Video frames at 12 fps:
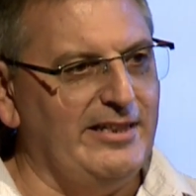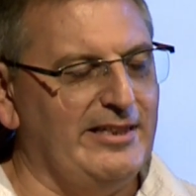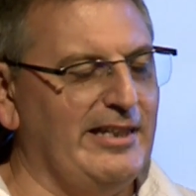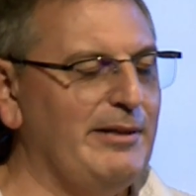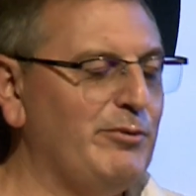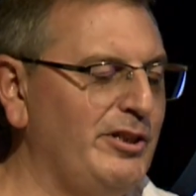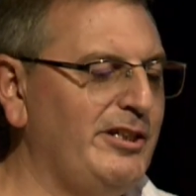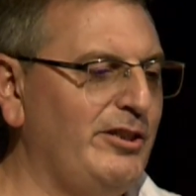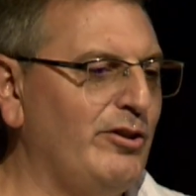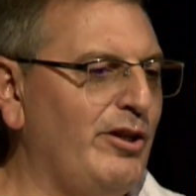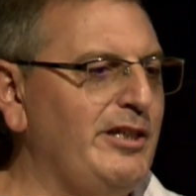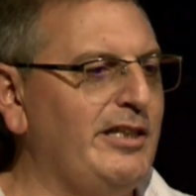Tenemos
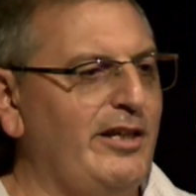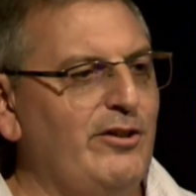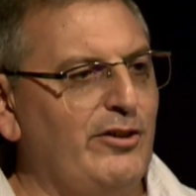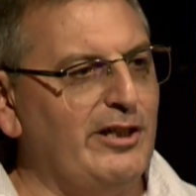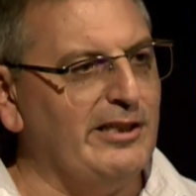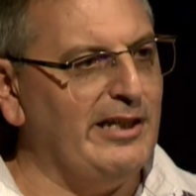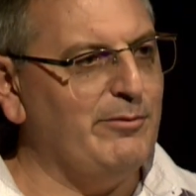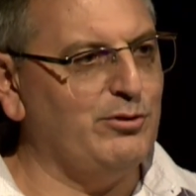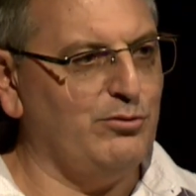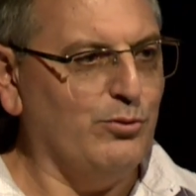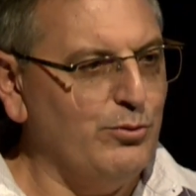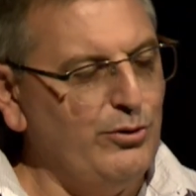distritos del interior que
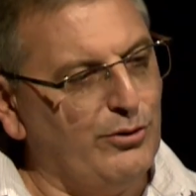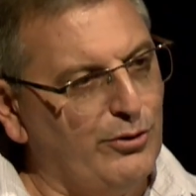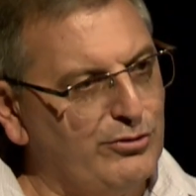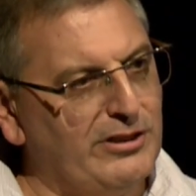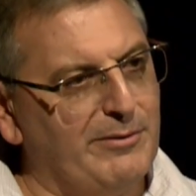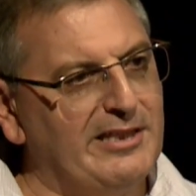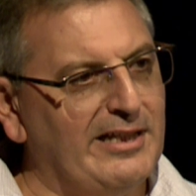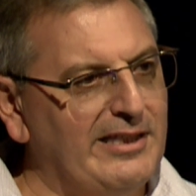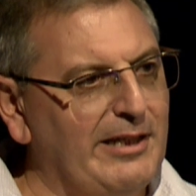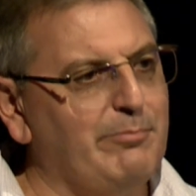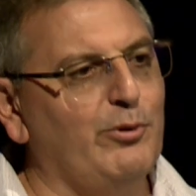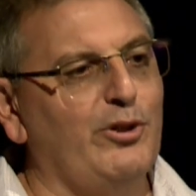tenemos uno o dos
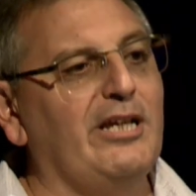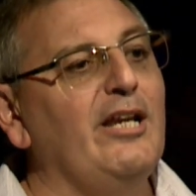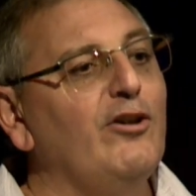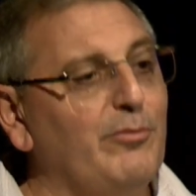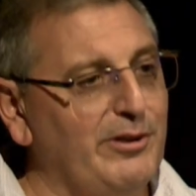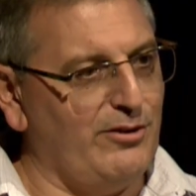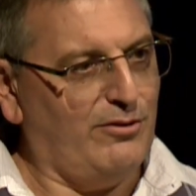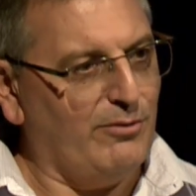habitantes por kilómetro